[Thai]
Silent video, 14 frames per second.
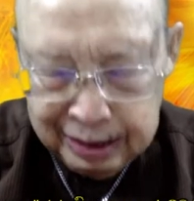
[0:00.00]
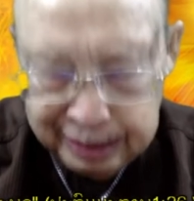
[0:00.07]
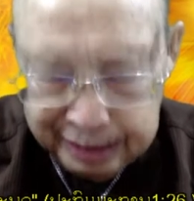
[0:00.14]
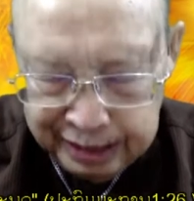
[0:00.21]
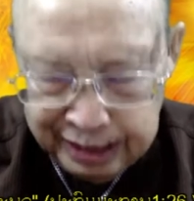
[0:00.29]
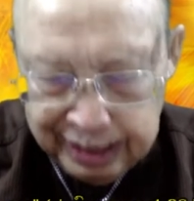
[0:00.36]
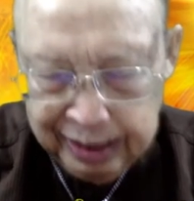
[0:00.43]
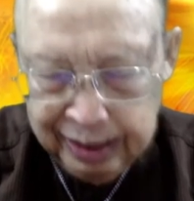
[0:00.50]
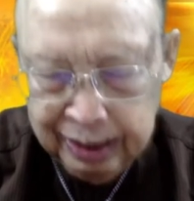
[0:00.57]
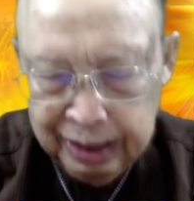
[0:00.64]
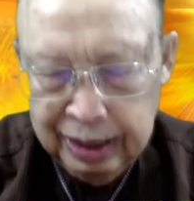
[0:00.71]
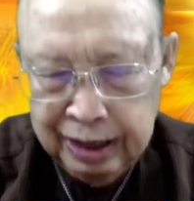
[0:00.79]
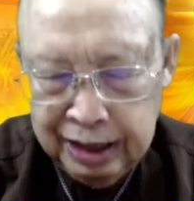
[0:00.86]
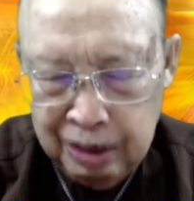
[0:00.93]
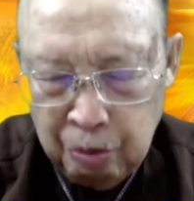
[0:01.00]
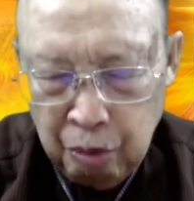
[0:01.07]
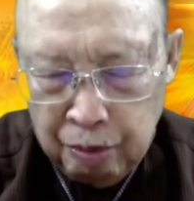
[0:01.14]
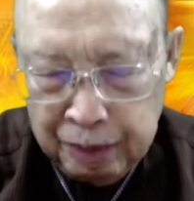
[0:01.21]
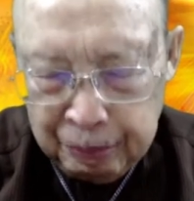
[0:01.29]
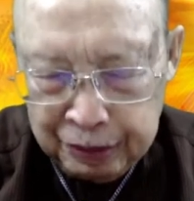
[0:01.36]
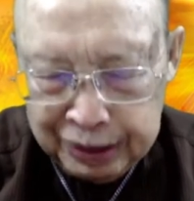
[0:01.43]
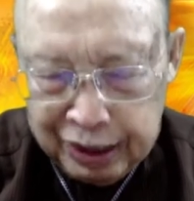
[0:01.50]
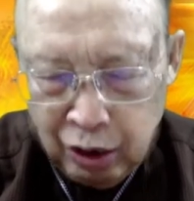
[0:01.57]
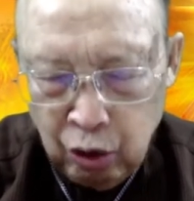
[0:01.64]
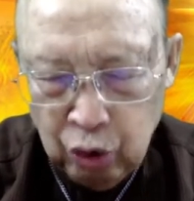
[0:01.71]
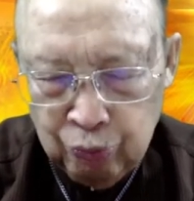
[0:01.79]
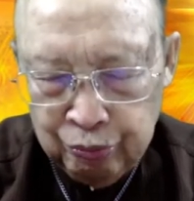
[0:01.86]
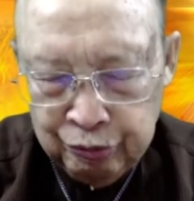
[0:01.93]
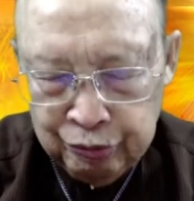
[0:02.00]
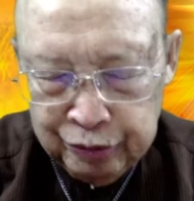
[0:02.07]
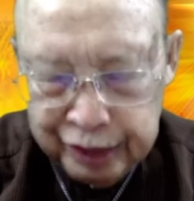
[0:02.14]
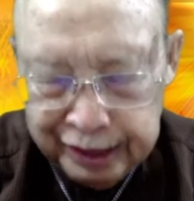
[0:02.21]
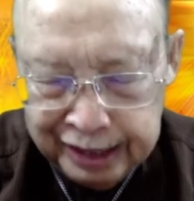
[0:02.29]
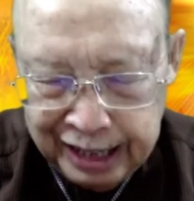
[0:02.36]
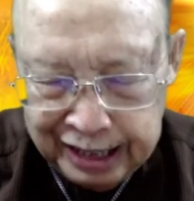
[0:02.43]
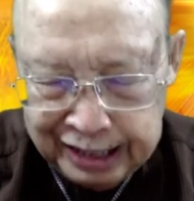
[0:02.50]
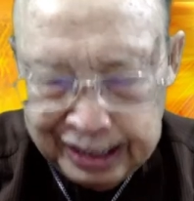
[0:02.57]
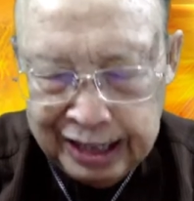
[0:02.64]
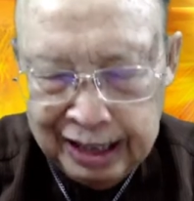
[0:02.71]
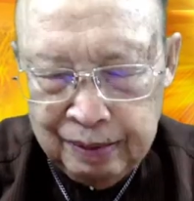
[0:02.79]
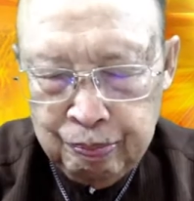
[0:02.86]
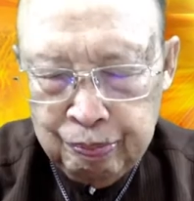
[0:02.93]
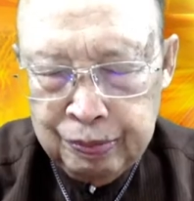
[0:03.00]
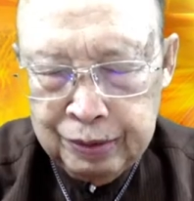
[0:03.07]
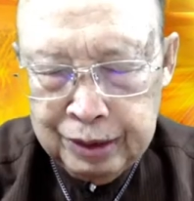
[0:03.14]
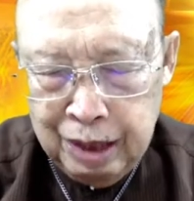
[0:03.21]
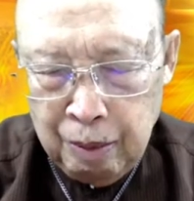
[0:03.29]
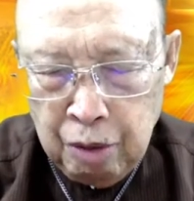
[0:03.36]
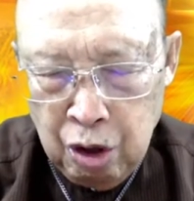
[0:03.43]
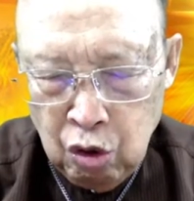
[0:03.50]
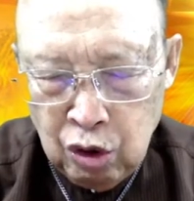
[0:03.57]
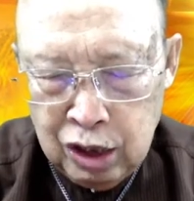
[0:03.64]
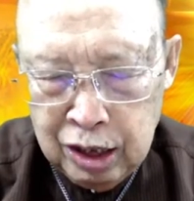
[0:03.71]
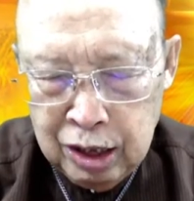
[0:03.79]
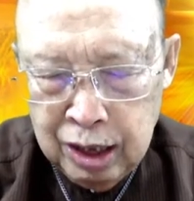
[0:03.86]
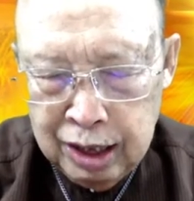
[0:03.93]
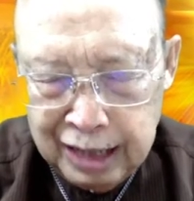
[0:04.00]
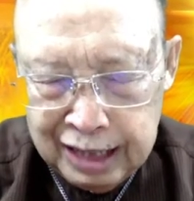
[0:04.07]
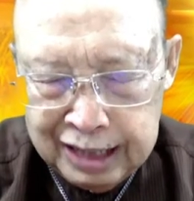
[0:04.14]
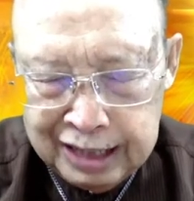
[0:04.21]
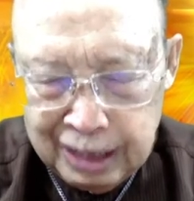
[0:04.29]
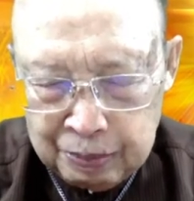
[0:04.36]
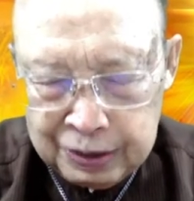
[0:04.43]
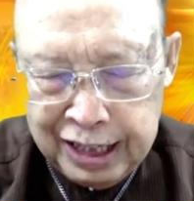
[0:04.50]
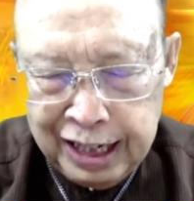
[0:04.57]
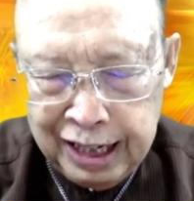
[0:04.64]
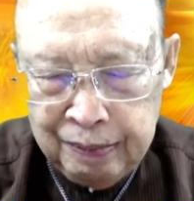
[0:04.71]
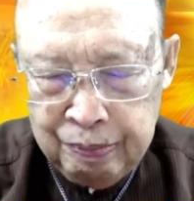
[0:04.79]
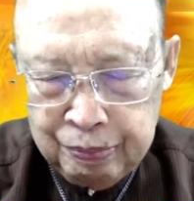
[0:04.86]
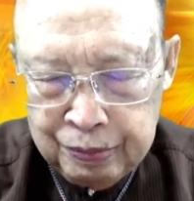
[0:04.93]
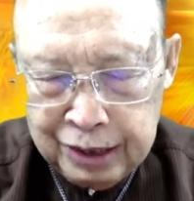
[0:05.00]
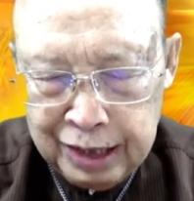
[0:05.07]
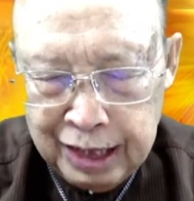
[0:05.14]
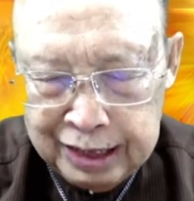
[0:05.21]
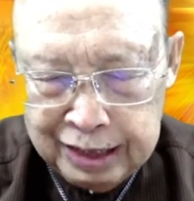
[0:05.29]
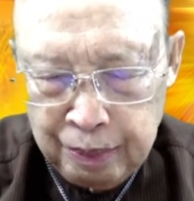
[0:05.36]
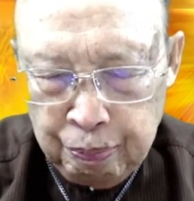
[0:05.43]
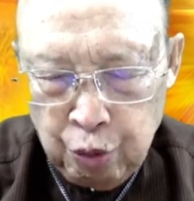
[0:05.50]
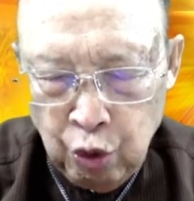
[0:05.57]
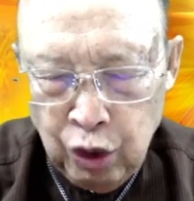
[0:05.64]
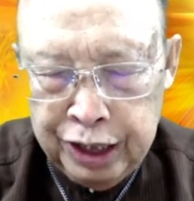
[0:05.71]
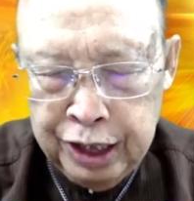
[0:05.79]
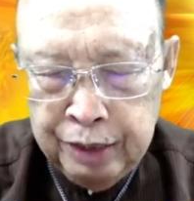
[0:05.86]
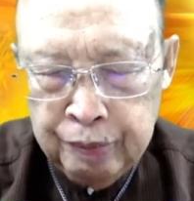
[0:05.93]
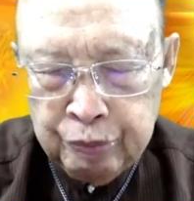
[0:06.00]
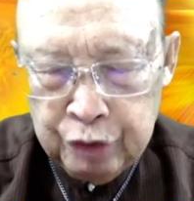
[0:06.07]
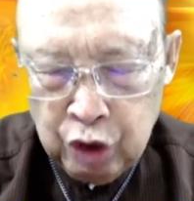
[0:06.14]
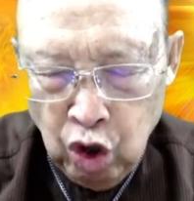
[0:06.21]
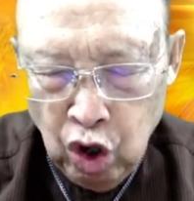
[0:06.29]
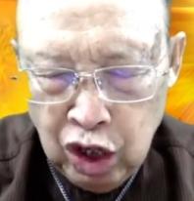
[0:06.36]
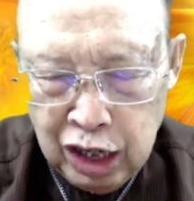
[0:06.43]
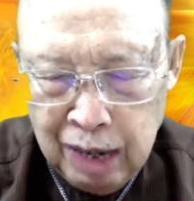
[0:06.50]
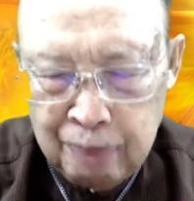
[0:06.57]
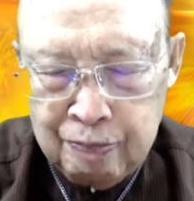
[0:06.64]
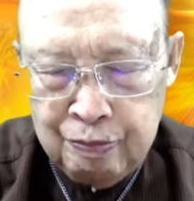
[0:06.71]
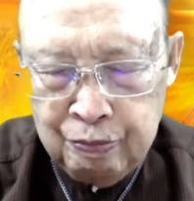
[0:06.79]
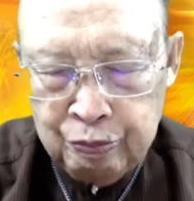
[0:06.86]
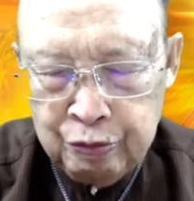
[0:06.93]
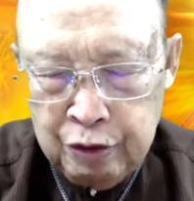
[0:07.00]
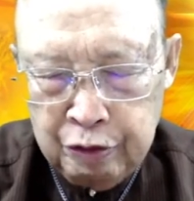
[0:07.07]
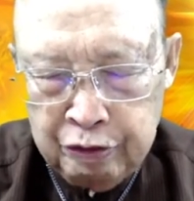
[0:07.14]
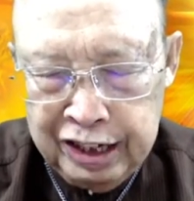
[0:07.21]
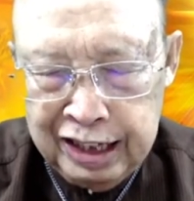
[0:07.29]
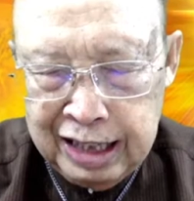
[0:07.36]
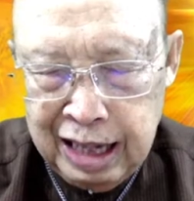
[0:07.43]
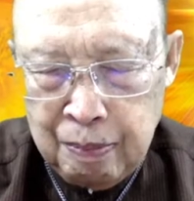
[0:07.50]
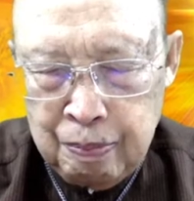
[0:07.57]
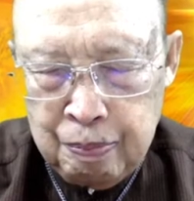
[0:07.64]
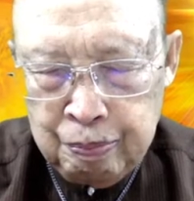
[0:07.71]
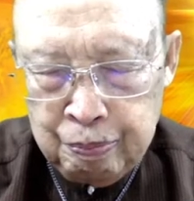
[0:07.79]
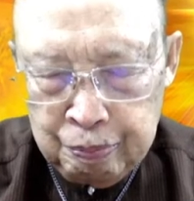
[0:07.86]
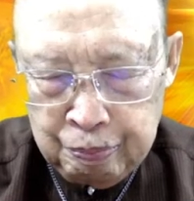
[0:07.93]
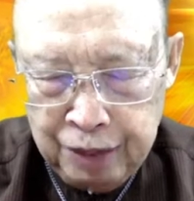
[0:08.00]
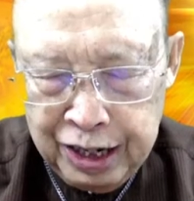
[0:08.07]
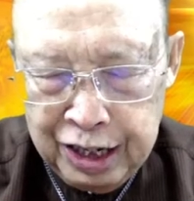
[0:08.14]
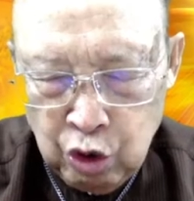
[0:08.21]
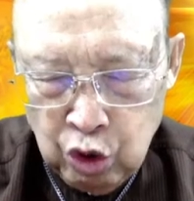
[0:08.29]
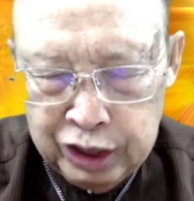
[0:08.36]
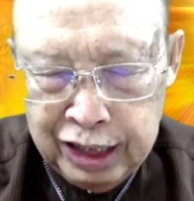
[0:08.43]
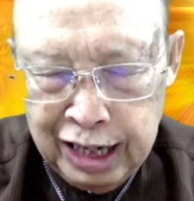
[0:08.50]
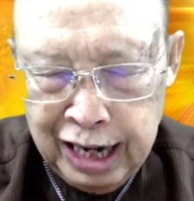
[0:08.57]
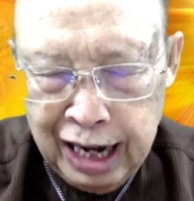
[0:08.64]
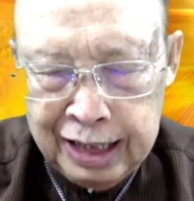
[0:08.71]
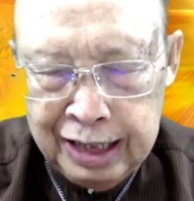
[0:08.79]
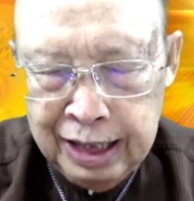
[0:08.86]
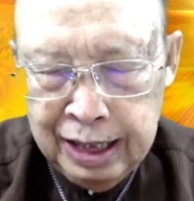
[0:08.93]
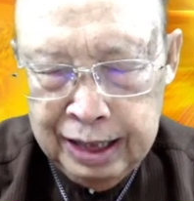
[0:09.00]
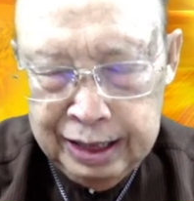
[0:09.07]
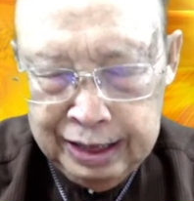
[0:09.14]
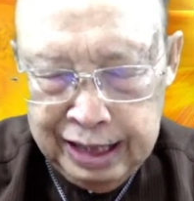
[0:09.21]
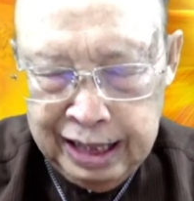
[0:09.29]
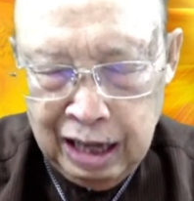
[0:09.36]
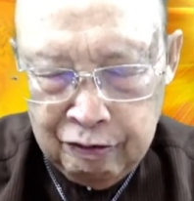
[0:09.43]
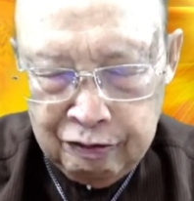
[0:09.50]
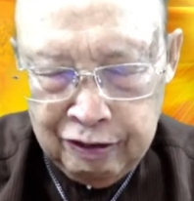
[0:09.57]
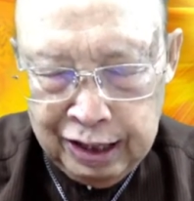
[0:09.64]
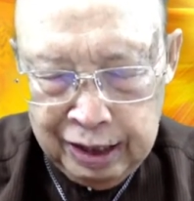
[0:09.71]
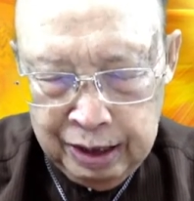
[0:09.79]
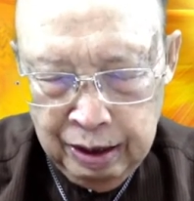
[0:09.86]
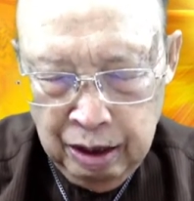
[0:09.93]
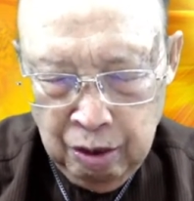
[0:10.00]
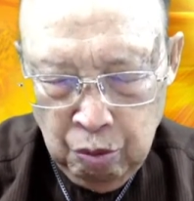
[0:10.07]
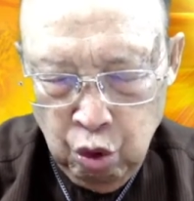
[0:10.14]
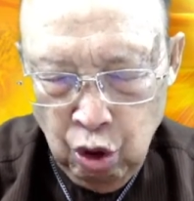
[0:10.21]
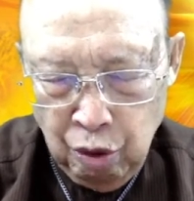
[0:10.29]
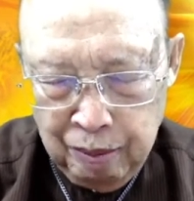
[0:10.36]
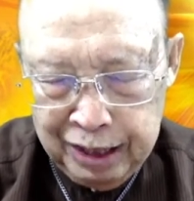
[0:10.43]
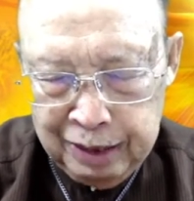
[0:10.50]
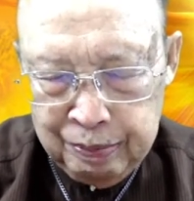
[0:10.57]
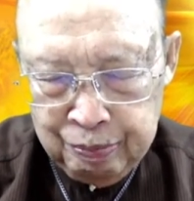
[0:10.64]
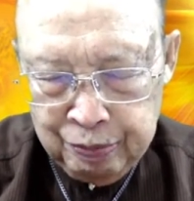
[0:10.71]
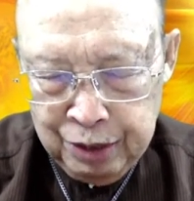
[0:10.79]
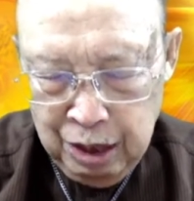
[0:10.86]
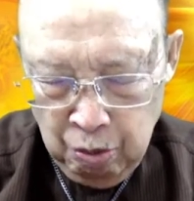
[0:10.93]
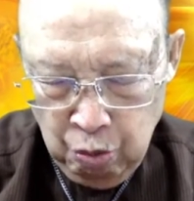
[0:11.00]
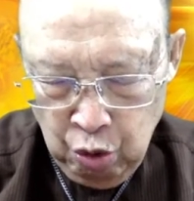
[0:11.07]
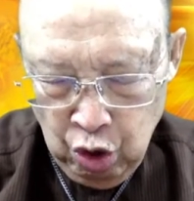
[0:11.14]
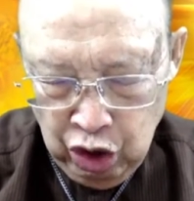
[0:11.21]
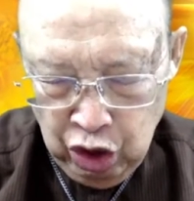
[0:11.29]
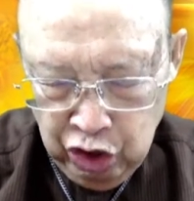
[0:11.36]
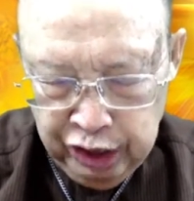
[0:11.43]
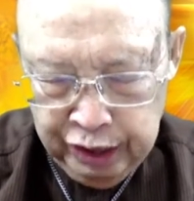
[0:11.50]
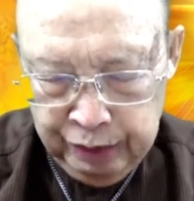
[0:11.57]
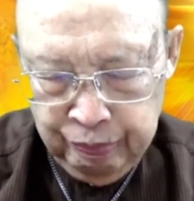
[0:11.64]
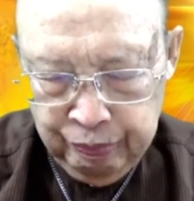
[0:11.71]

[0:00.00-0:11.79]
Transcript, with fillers: สิ่งที่บเแมนพระเจ้าที่แท้จริงนำเอาการสับแสงการเจ็บป่วยเคาะกรรมเวียนกรรม ไปให้คนทั้งหลายที่ขับไวพวกมัน พวกขาน้อย